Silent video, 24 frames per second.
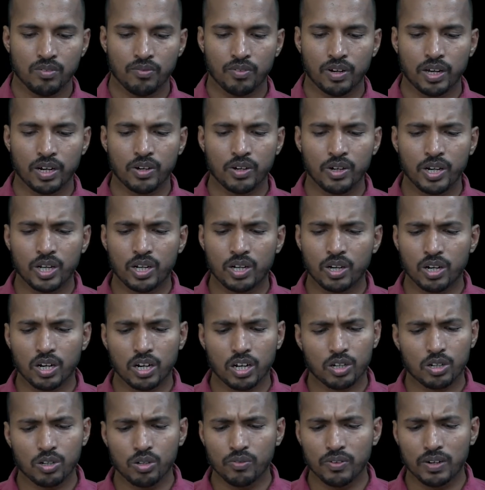వరుని
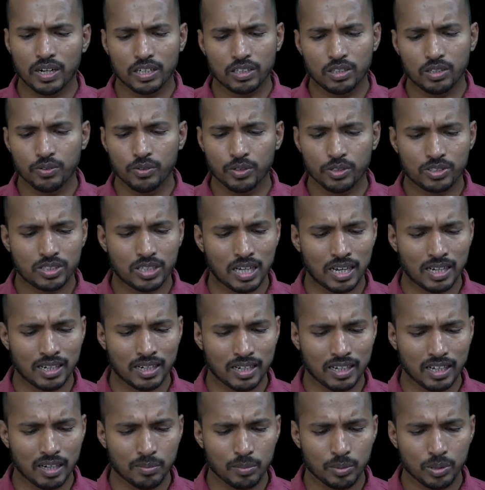కొరకు వధువు
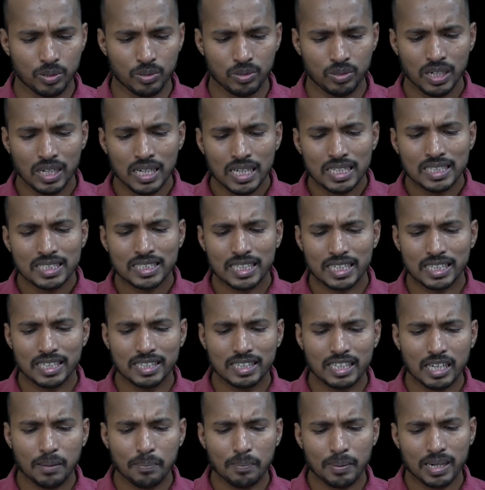సంగము
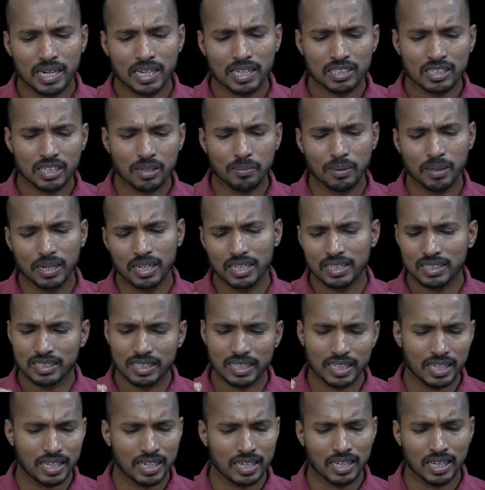
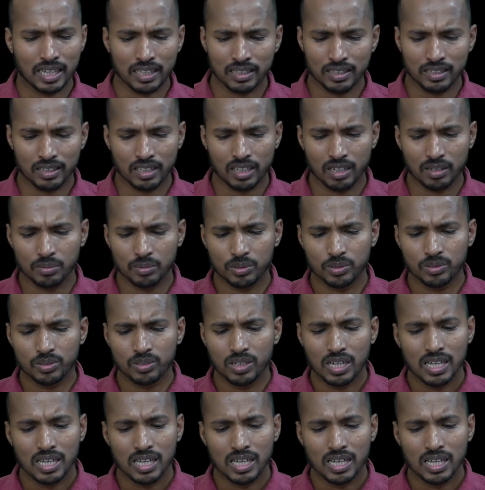సిద్ధపరచబడితే అందము